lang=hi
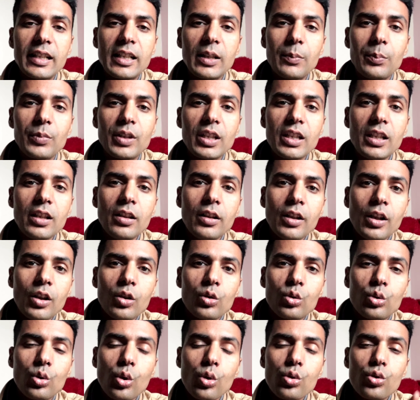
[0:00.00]
की इनकम थी
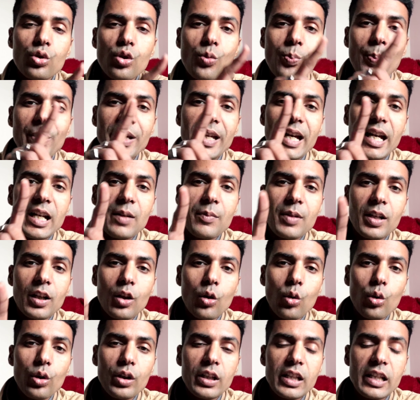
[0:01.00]
दो
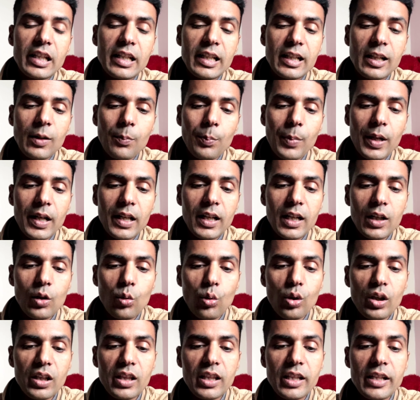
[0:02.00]
करोड़ की इनकम बढ़कर
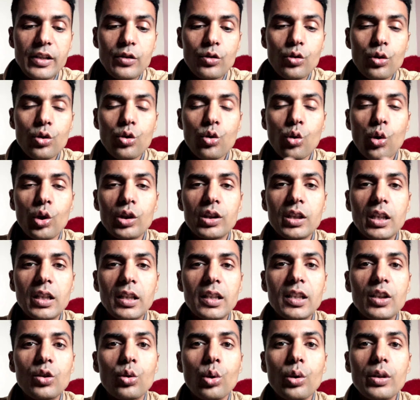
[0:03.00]
हो गई तीन
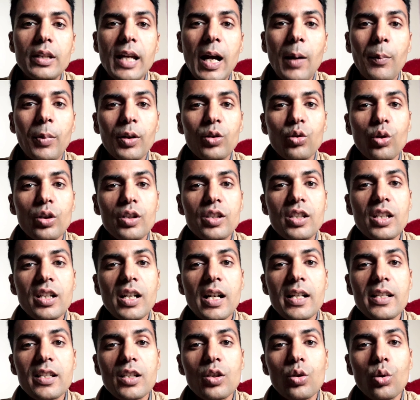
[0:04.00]
की तो यहां पर तो
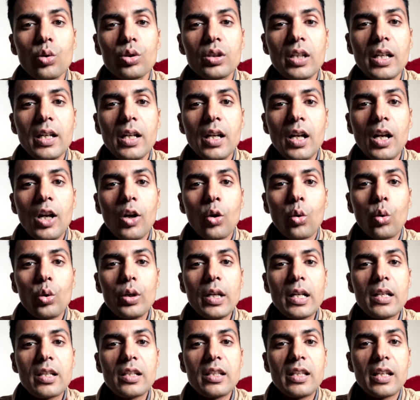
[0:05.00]
अच्छी खासी ग्रोथ है
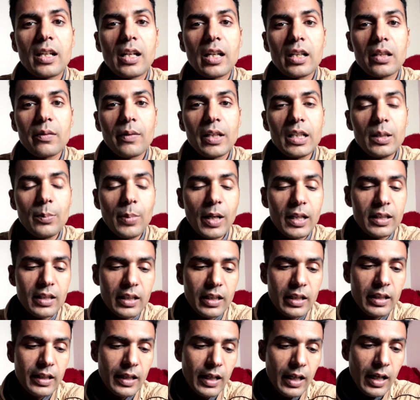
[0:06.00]
कोई ऐसी दिक्कत वाली
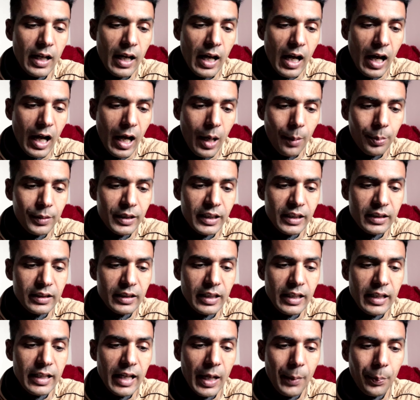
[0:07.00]
बात नहीं है अब
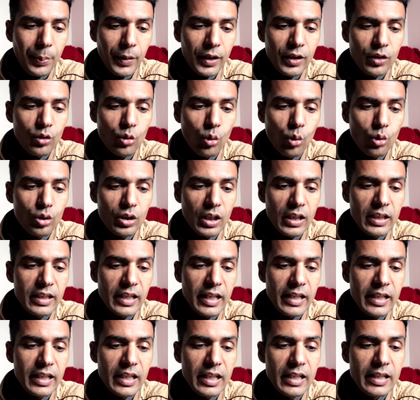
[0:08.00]
देखते हैं यहां पर टोटल
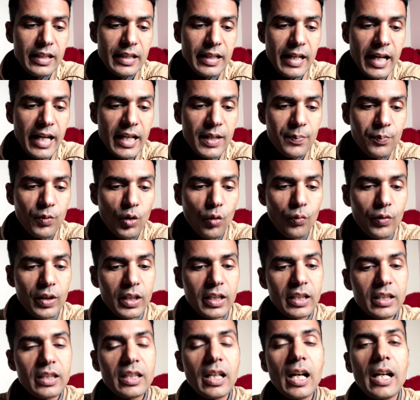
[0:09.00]
यानी कि नेट
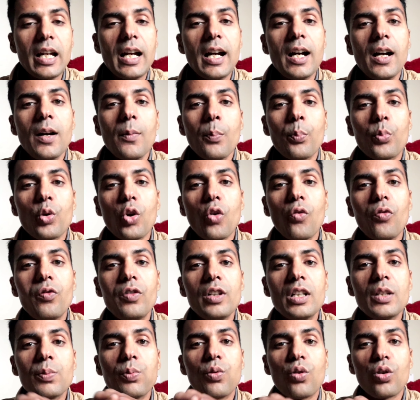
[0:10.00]
प्रॉफिट कितना आया
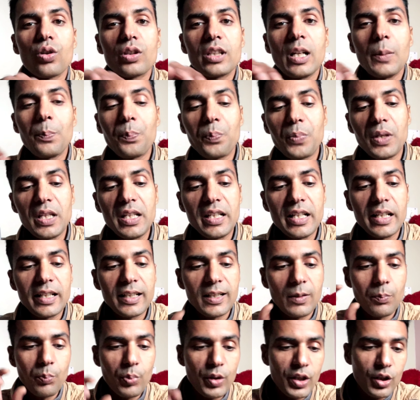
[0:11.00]
प्रॉफिट फॉर द
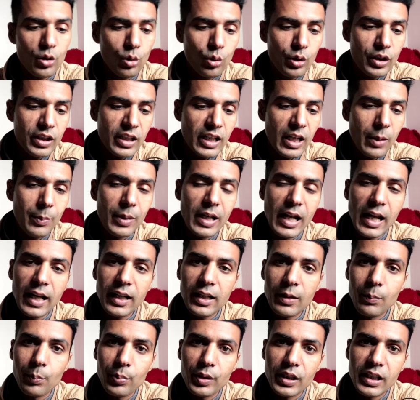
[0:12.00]
पीरियड कंपनी को कितना मिला
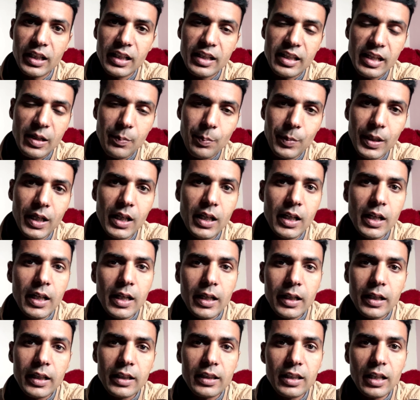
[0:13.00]
है कंपनी की जेब में
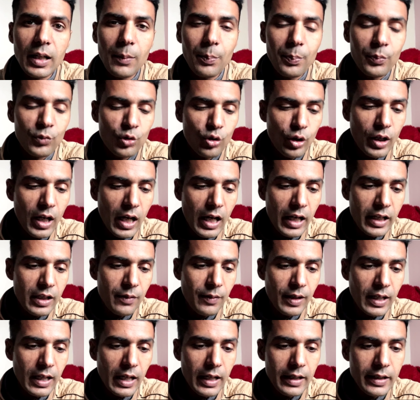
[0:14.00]
कितना जो है
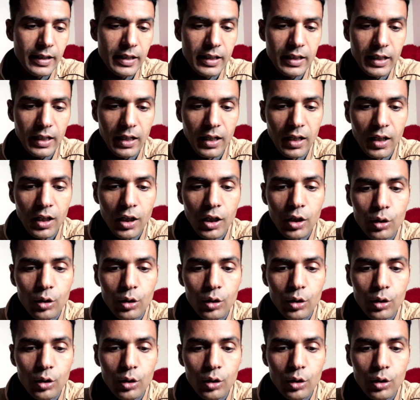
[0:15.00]
आने वाला है ठीक है